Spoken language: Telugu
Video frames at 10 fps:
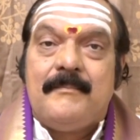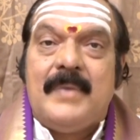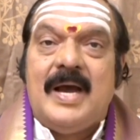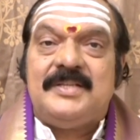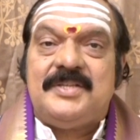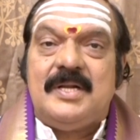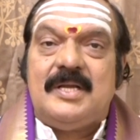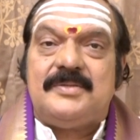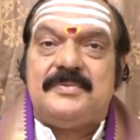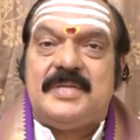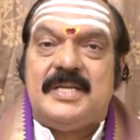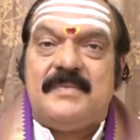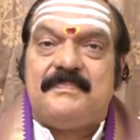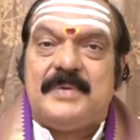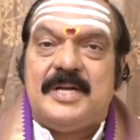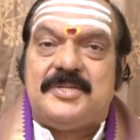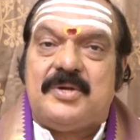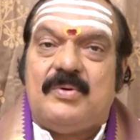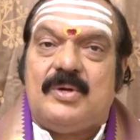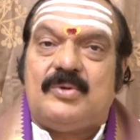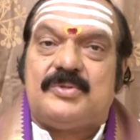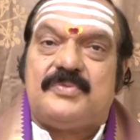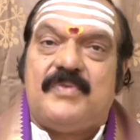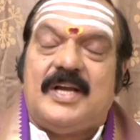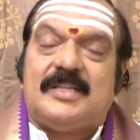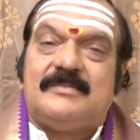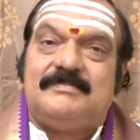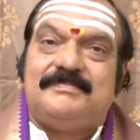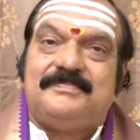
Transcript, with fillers: మాచిరాజు జయం ప్రేక్షకులకు స్వాగతం